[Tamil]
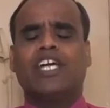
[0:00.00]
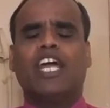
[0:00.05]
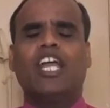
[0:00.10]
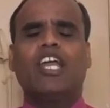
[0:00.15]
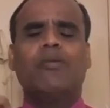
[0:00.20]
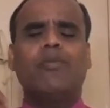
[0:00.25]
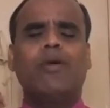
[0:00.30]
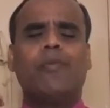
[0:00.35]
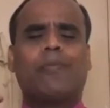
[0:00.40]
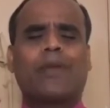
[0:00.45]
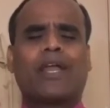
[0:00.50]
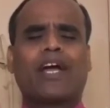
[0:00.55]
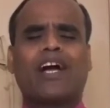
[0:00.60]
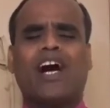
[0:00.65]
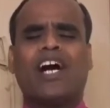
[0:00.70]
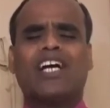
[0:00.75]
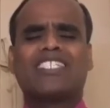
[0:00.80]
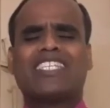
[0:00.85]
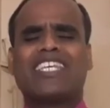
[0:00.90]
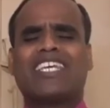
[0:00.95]
எழும்பி
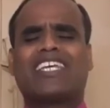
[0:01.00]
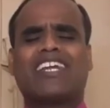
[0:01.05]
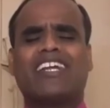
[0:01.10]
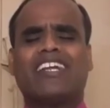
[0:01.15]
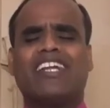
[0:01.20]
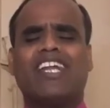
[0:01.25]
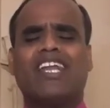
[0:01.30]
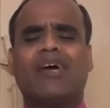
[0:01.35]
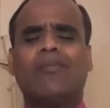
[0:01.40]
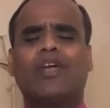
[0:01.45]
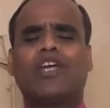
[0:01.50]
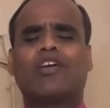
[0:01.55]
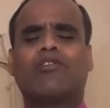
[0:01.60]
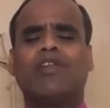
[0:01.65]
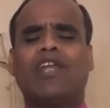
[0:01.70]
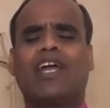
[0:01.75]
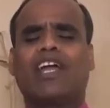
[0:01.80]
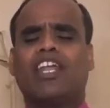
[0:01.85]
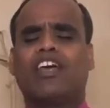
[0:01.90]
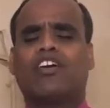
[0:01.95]
பிரகாசிக்கிற
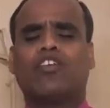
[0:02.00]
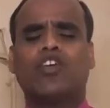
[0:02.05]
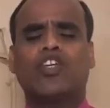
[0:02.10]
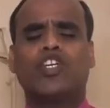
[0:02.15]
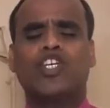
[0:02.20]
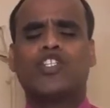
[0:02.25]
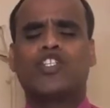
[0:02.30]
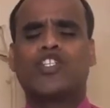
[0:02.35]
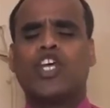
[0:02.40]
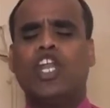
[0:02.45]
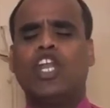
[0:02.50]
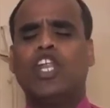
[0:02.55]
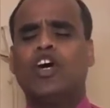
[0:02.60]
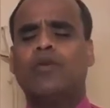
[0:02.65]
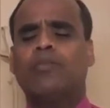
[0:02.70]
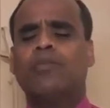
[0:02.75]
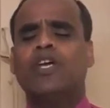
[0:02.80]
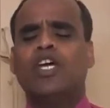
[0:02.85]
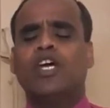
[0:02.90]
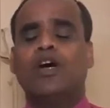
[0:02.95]
நிலைமைக்குள் எங்களை கொண்டு
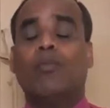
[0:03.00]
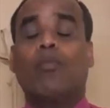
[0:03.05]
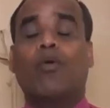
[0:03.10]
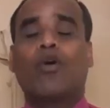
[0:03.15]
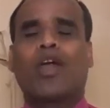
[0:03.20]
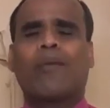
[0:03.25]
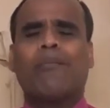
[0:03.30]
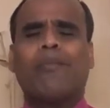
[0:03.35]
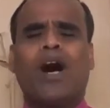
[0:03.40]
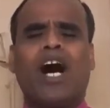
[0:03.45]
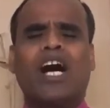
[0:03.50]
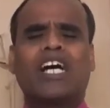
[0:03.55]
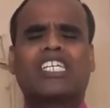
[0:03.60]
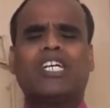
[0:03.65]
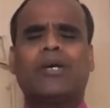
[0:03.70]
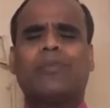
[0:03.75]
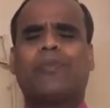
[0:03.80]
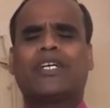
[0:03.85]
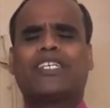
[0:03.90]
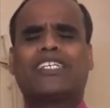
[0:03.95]
செல்லும்
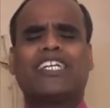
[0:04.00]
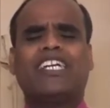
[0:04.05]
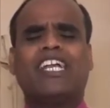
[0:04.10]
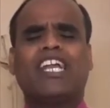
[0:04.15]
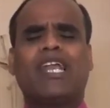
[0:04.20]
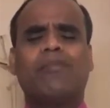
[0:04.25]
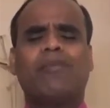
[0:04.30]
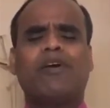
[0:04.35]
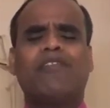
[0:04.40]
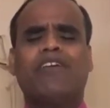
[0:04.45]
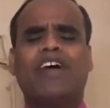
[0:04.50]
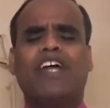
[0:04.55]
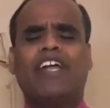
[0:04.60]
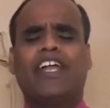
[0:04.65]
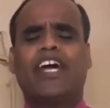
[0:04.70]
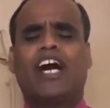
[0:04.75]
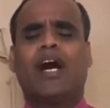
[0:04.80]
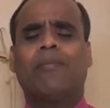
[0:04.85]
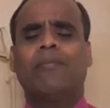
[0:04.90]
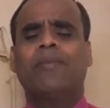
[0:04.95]
முடமாக்கப்பட்ட நிலைமை
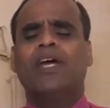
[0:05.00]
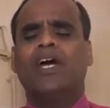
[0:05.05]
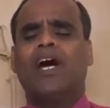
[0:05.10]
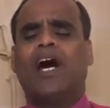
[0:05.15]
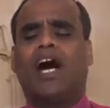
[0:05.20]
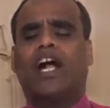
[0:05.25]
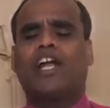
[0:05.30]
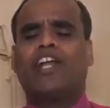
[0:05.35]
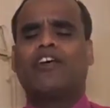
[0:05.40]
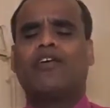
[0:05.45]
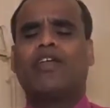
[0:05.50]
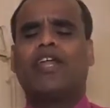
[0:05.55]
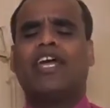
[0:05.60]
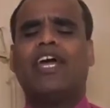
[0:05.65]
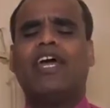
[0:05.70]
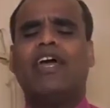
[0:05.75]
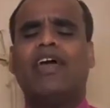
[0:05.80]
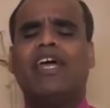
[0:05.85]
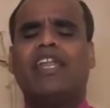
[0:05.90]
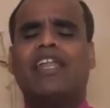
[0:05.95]
வேண்டாம்
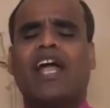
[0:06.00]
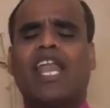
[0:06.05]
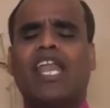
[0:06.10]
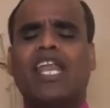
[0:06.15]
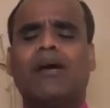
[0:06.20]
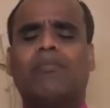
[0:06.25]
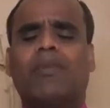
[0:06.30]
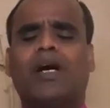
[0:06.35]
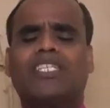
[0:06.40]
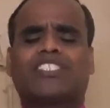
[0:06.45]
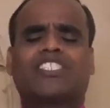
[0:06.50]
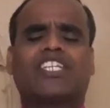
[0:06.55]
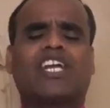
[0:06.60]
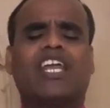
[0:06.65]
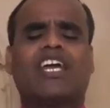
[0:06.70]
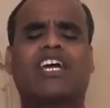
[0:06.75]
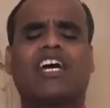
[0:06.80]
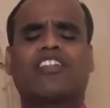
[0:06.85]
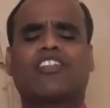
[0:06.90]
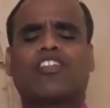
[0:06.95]
ஆண்டவரே நல்ல
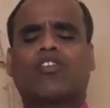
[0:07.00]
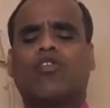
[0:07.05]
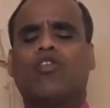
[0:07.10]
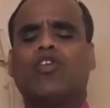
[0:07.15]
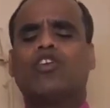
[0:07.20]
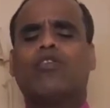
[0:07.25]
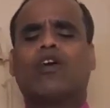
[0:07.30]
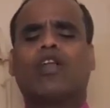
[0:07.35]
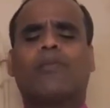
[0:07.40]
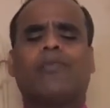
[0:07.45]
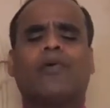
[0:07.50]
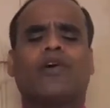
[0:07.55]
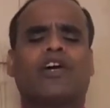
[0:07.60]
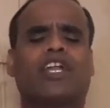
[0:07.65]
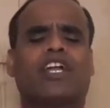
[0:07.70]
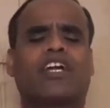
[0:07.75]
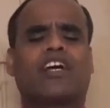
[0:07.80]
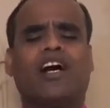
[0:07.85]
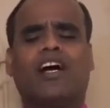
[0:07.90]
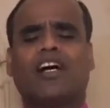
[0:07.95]
மாற்றங்களை கத்த கொண்டு
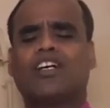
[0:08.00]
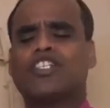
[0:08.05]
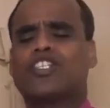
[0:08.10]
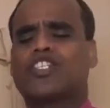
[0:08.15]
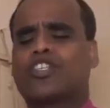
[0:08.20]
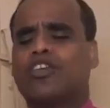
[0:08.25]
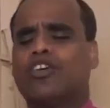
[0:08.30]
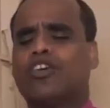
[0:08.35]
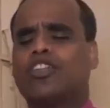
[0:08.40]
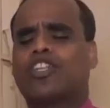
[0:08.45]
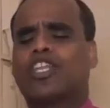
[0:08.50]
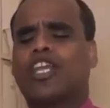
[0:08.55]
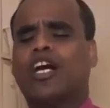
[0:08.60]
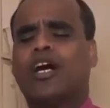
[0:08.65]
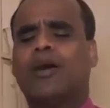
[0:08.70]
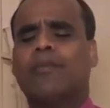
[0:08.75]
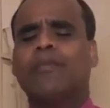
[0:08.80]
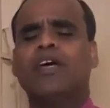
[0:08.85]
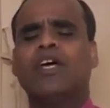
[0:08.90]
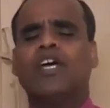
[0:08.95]
வரப்போகிற
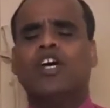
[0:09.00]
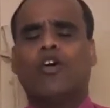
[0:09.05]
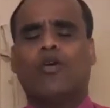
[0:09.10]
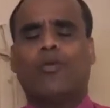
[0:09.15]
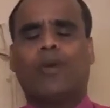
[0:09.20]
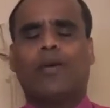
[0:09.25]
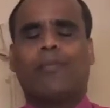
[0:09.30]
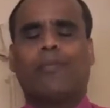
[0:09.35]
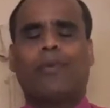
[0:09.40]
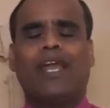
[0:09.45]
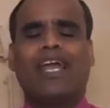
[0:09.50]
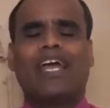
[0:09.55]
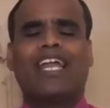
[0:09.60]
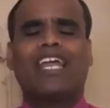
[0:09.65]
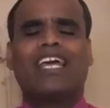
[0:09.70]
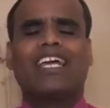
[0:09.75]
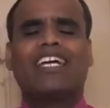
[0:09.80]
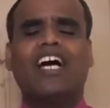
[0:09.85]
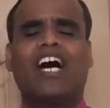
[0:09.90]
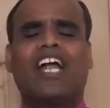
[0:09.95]
காகஸ்தோத்ரம் உங்களுடைய
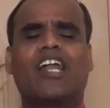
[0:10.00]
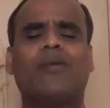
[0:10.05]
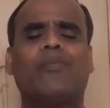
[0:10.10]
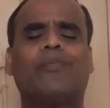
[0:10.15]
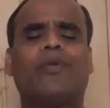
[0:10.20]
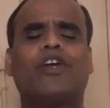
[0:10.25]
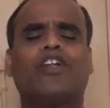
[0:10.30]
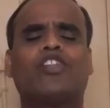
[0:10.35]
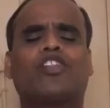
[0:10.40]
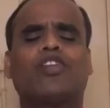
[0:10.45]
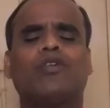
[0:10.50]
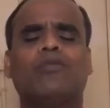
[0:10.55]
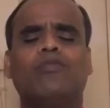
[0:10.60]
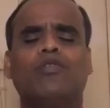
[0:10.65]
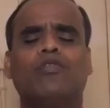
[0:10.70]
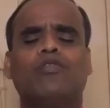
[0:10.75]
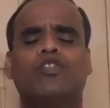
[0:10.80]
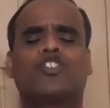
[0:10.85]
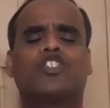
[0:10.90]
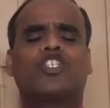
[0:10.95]
பிள்ளைகளை கனப்படுத்தும்
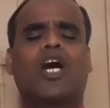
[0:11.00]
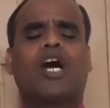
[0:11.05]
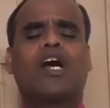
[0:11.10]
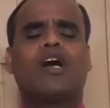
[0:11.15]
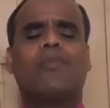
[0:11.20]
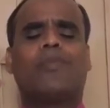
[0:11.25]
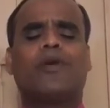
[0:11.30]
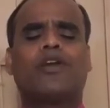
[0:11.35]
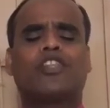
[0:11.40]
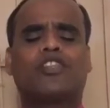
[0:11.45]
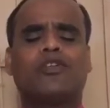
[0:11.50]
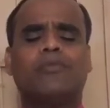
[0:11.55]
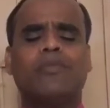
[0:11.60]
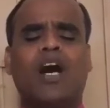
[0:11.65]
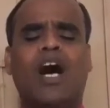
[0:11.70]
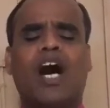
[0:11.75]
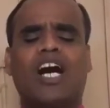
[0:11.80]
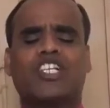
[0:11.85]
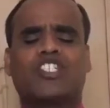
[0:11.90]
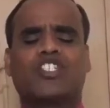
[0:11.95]

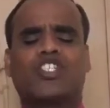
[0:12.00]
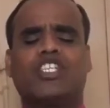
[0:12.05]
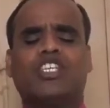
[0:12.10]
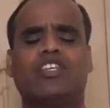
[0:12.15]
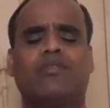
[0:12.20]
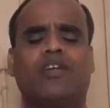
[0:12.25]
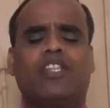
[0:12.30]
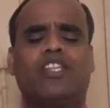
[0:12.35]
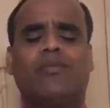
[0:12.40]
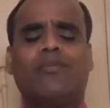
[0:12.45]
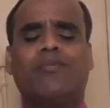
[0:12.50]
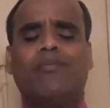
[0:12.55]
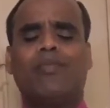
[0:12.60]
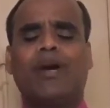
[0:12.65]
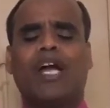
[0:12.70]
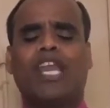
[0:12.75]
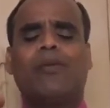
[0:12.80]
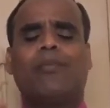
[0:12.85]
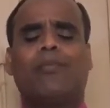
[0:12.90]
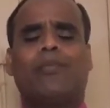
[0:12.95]
உற்சாகப்படுத்தும் ஆசீர்வதியும்
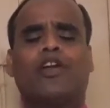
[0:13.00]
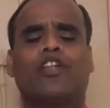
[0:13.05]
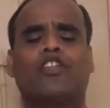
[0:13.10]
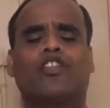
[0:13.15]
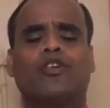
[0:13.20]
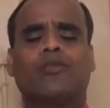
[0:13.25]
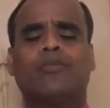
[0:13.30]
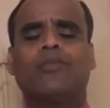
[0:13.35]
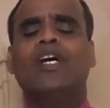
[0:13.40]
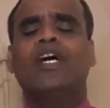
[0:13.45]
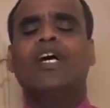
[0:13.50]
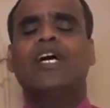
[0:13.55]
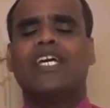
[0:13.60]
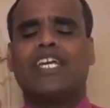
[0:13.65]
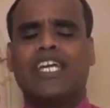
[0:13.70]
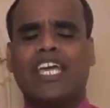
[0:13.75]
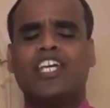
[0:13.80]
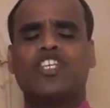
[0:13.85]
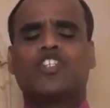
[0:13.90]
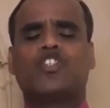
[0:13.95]
பலப்படுத்தும்
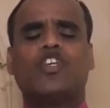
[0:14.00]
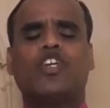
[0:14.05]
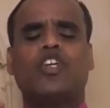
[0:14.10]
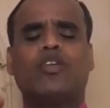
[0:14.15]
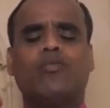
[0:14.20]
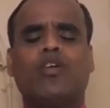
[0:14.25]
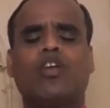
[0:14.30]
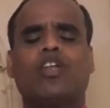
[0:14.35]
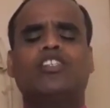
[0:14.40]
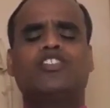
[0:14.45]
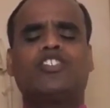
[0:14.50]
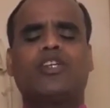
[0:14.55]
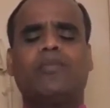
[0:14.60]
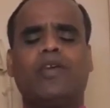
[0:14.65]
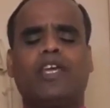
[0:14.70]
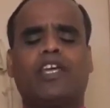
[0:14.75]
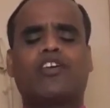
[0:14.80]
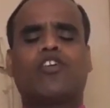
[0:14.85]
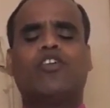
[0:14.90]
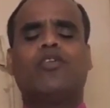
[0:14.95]
இயேசுவின் மூலம்
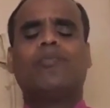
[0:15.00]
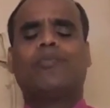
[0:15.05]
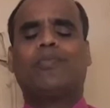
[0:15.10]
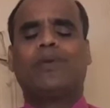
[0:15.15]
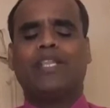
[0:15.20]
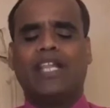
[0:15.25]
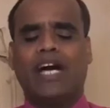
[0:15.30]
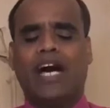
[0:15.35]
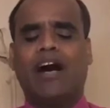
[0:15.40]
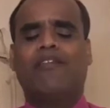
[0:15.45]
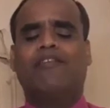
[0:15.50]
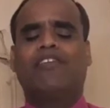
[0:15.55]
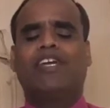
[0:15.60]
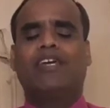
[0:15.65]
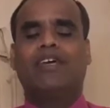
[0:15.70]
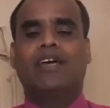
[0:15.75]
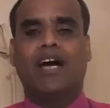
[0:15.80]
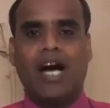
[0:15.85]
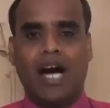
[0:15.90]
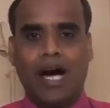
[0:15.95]
ஜெபிக்கிறோம் பிதாவே
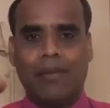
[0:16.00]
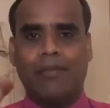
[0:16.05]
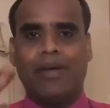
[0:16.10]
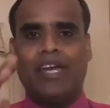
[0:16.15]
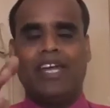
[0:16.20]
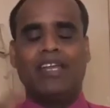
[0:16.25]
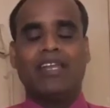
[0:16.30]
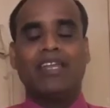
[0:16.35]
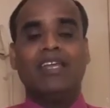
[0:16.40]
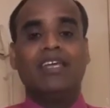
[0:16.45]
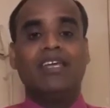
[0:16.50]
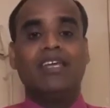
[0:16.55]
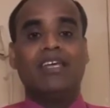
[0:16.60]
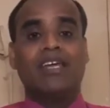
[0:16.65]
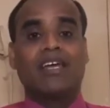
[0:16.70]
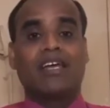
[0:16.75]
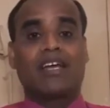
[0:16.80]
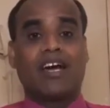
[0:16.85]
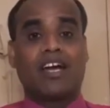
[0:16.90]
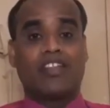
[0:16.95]
அமேன்
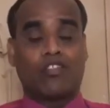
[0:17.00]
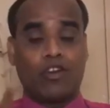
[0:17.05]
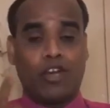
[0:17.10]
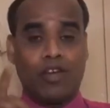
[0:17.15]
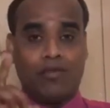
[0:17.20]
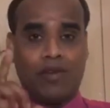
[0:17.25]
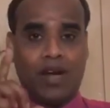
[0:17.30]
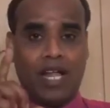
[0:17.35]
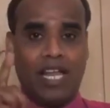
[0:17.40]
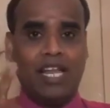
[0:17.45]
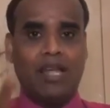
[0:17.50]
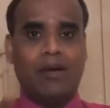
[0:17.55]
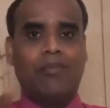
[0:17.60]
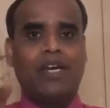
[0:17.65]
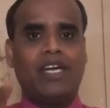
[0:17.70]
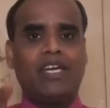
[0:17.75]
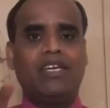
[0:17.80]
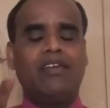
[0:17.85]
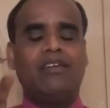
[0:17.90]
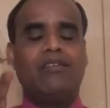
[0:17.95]
கத்துடைய
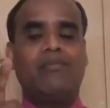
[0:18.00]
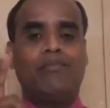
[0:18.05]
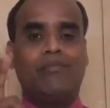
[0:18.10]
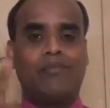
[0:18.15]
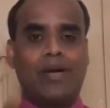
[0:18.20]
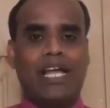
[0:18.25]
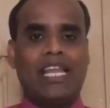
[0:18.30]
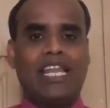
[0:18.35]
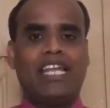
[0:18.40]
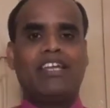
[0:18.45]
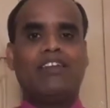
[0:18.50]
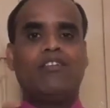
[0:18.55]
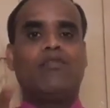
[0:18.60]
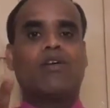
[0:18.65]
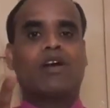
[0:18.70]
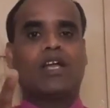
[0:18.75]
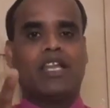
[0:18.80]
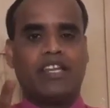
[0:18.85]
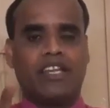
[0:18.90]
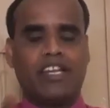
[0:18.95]
வல்லமை பலன்
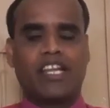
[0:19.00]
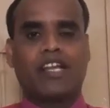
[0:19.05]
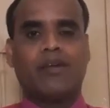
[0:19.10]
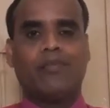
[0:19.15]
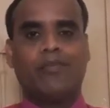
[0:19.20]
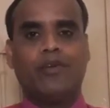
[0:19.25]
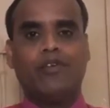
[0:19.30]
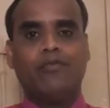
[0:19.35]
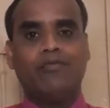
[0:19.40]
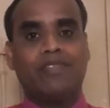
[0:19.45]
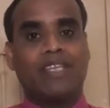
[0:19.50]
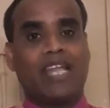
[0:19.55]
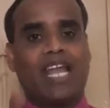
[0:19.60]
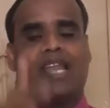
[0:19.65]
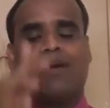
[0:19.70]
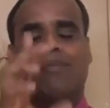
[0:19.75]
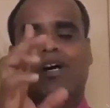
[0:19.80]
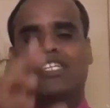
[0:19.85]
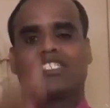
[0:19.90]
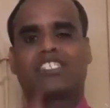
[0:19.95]
உங்களை நிரப்பும்
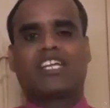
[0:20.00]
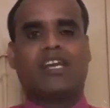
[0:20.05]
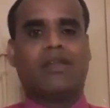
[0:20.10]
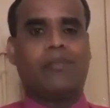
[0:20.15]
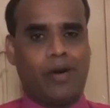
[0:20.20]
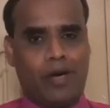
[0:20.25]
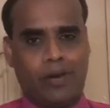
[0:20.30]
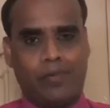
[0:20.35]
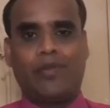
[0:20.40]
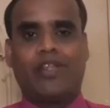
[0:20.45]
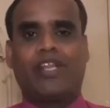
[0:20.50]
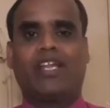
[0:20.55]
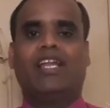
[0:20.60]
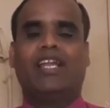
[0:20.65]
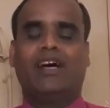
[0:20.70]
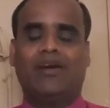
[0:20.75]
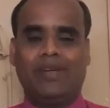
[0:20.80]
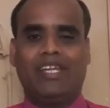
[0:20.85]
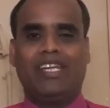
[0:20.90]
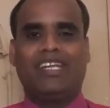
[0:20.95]
நல்ல மாற்றங்களை
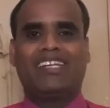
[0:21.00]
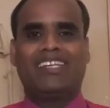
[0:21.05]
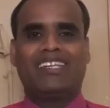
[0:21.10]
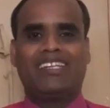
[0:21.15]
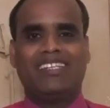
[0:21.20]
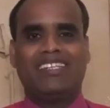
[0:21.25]
பார்ப்பீர்கள் அமேன்